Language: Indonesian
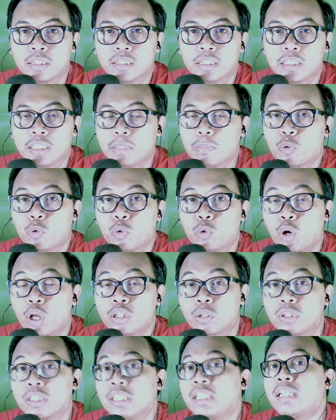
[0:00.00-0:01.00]
Ikebukuro
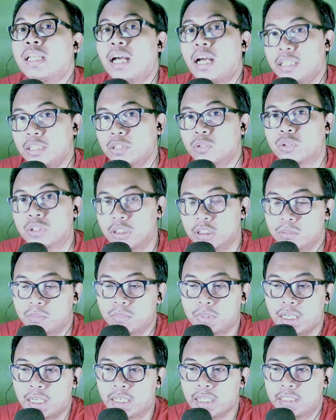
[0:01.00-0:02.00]
atau tidak itu sih
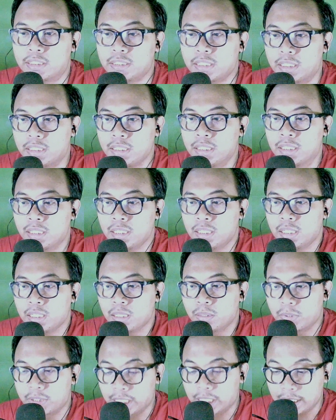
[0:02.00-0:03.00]
sebenarnya yang jadi
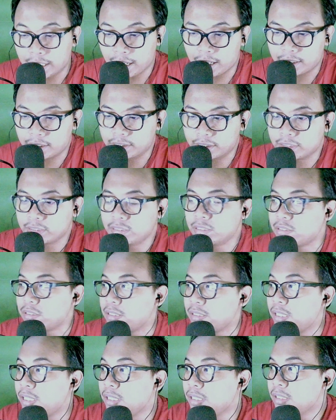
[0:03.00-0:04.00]
pertanyaan gitu
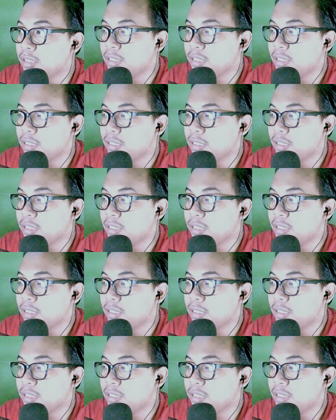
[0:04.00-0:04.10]
ya